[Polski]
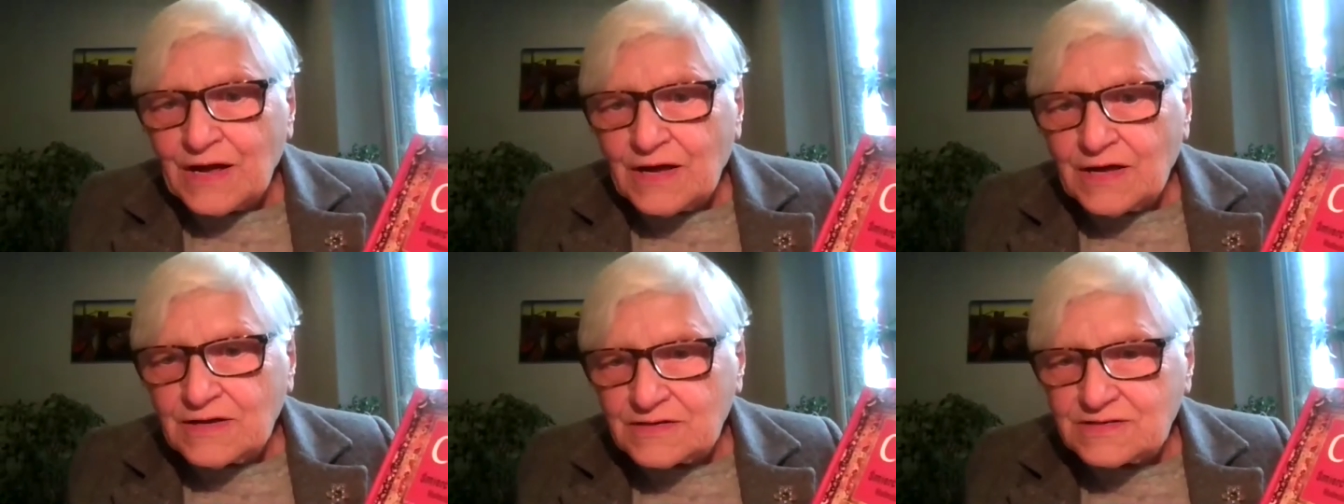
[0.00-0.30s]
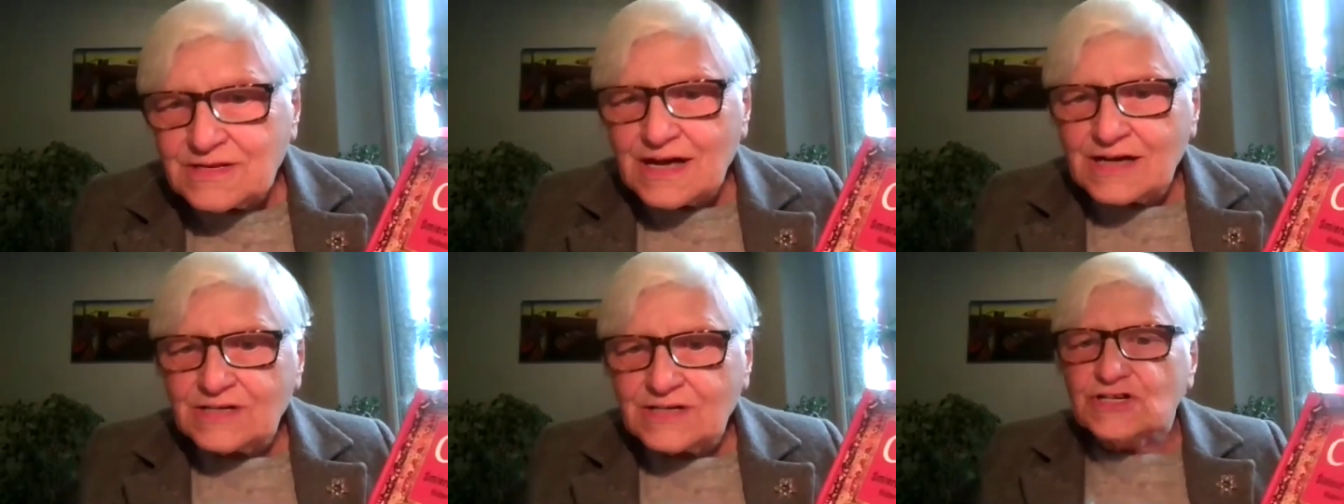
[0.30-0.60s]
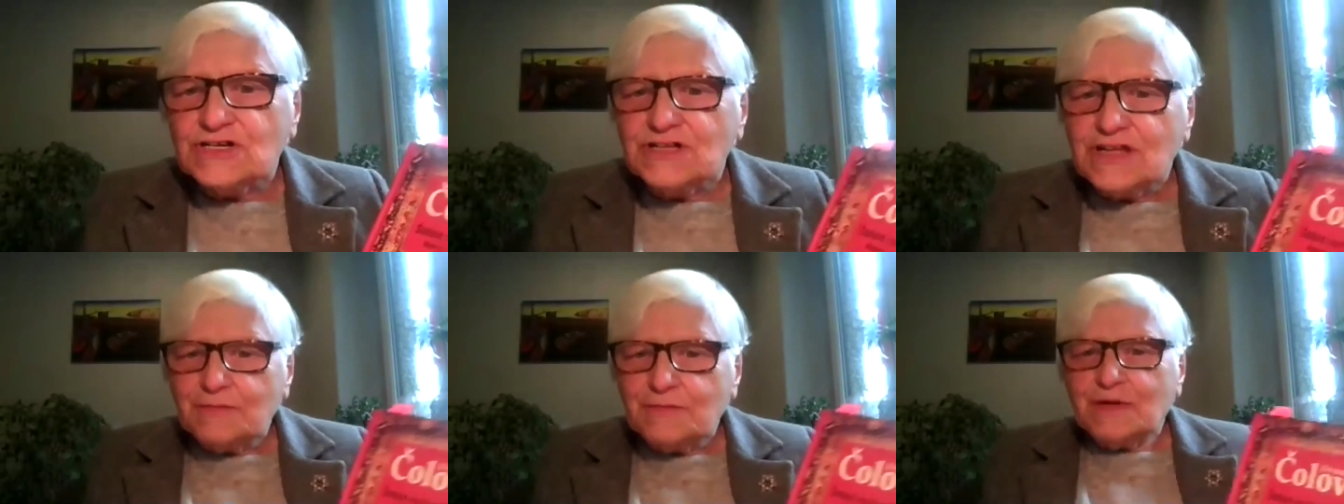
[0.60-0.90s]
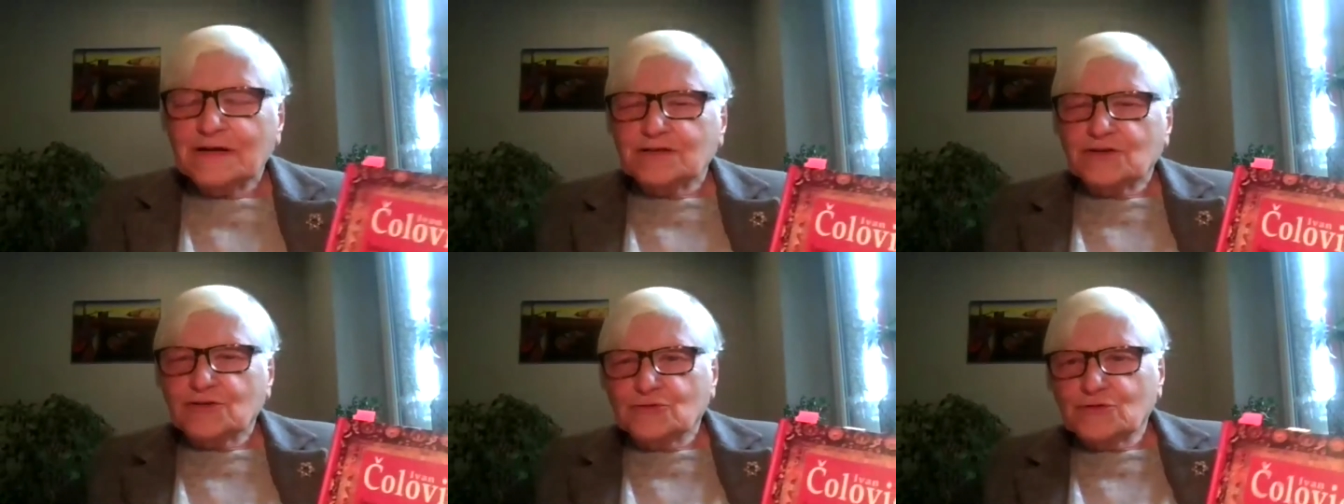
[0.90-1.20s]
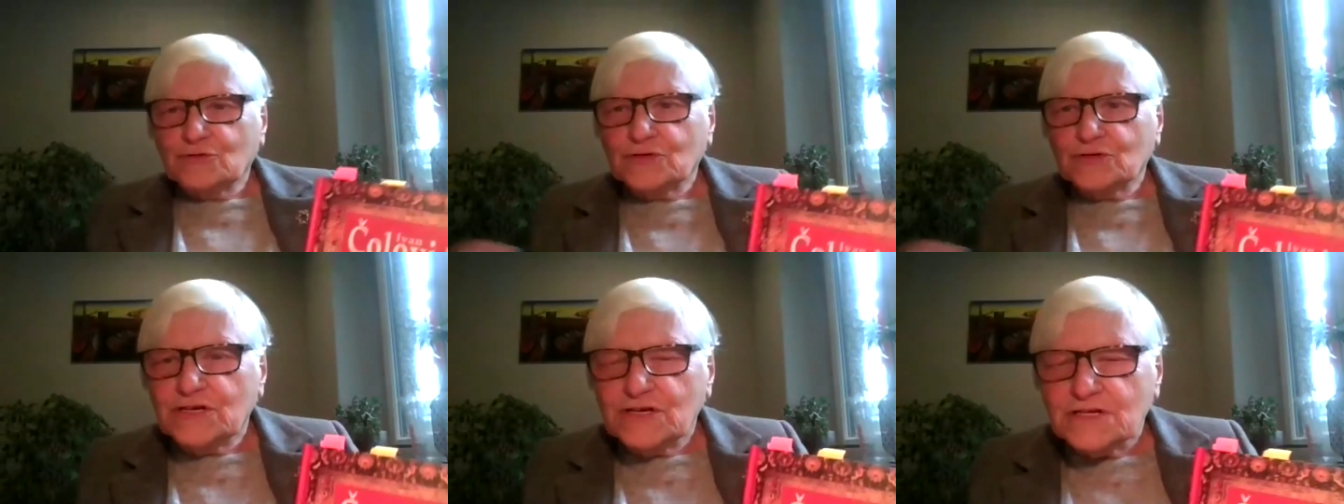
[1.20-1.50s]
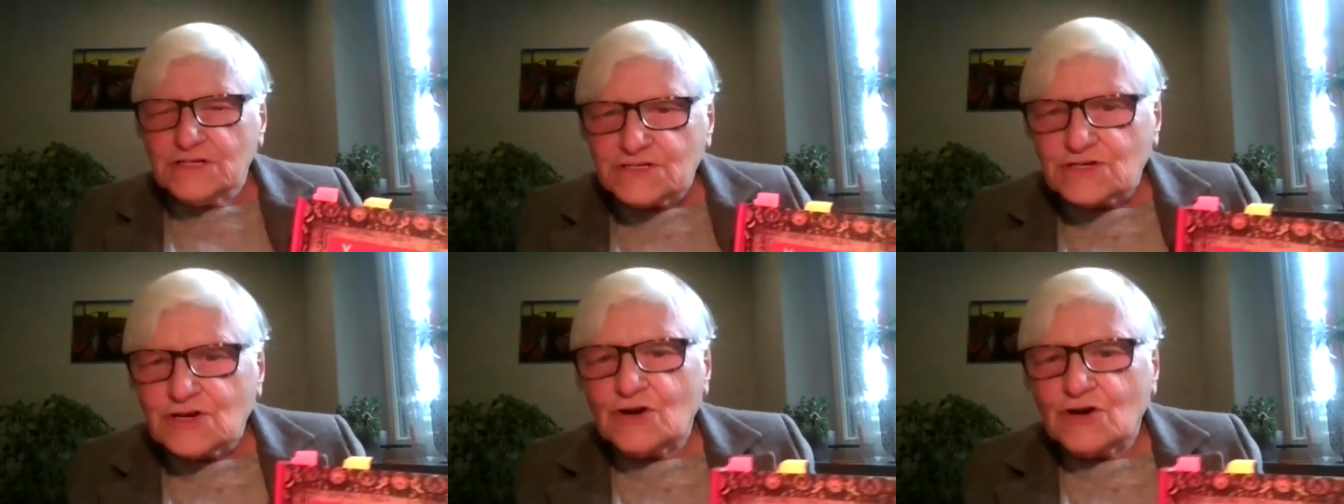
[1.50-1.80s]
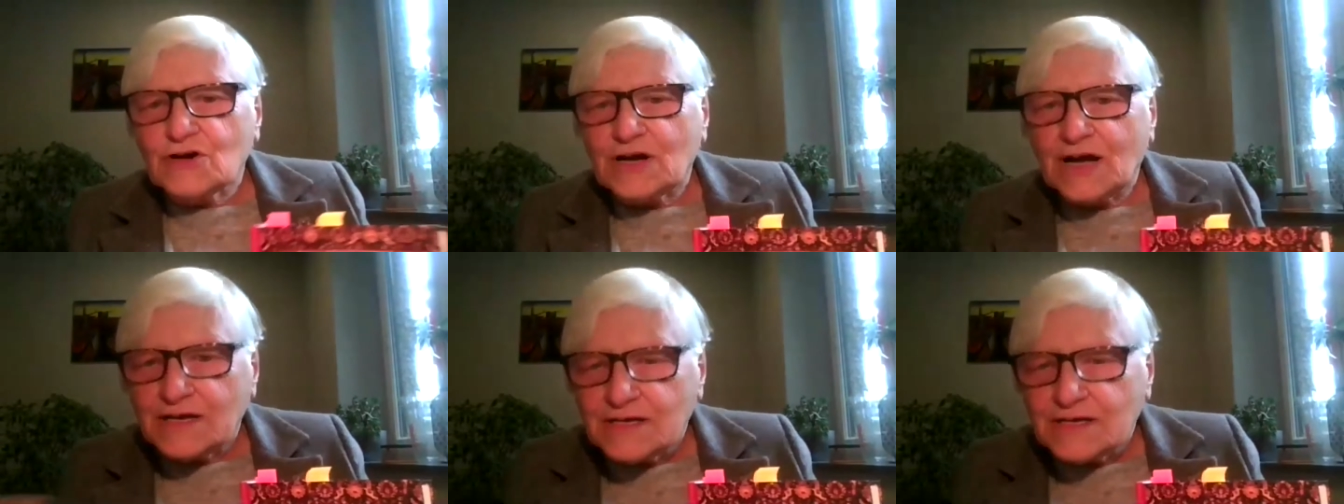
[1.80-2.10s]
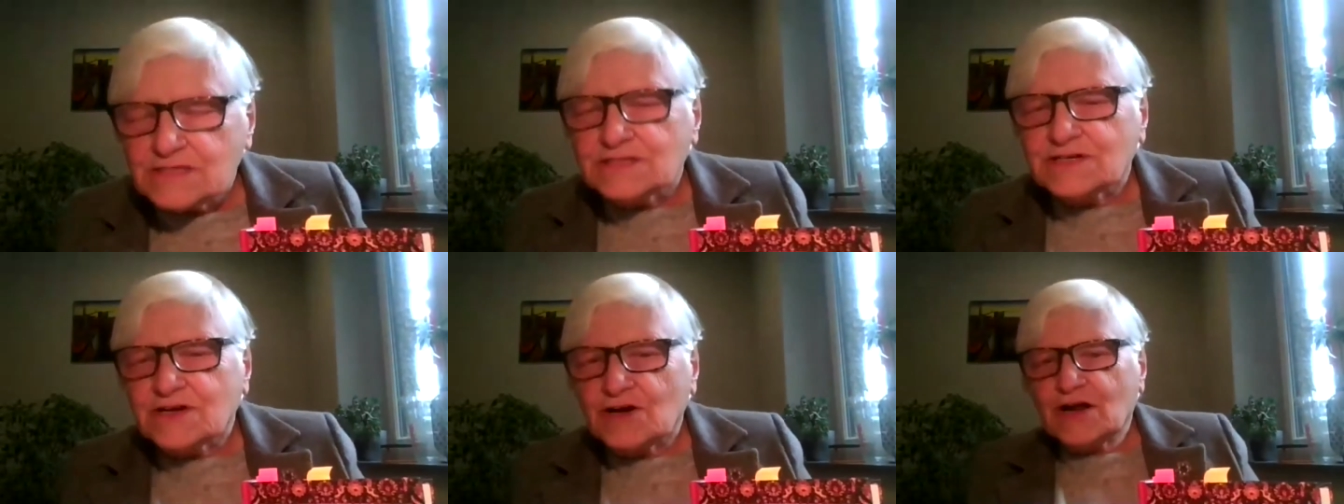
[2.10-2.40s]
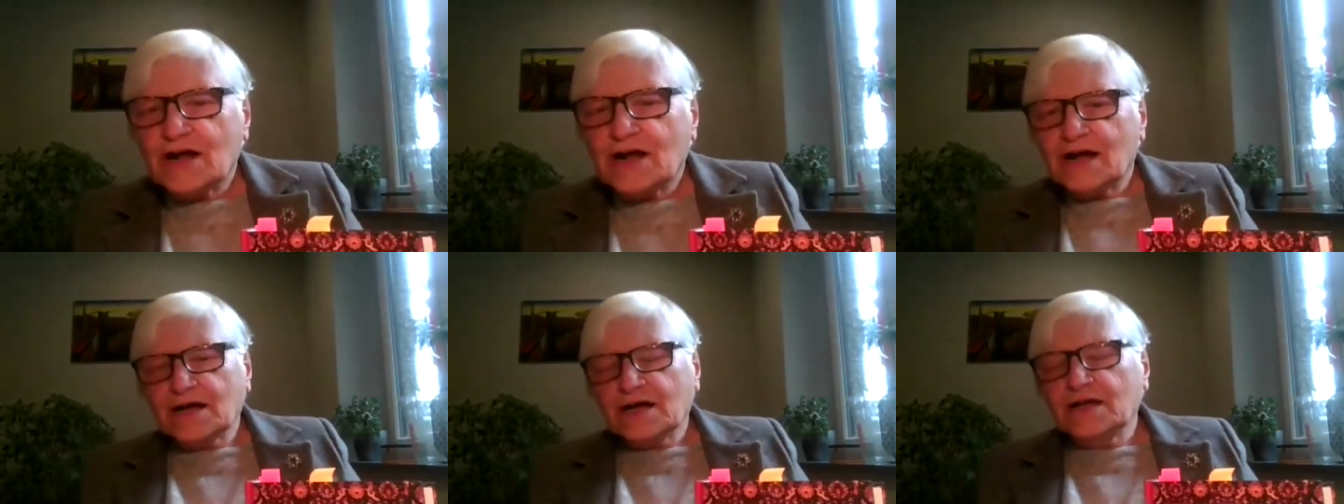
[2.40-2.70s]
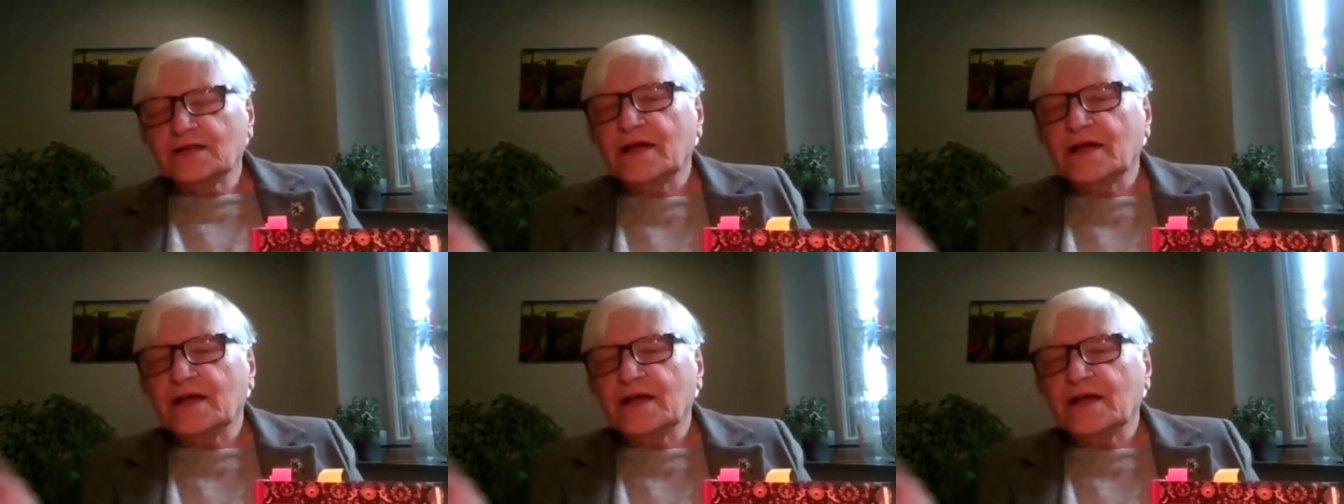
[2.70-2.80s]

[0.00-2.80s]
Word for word: że nie ma odskoków i różnic,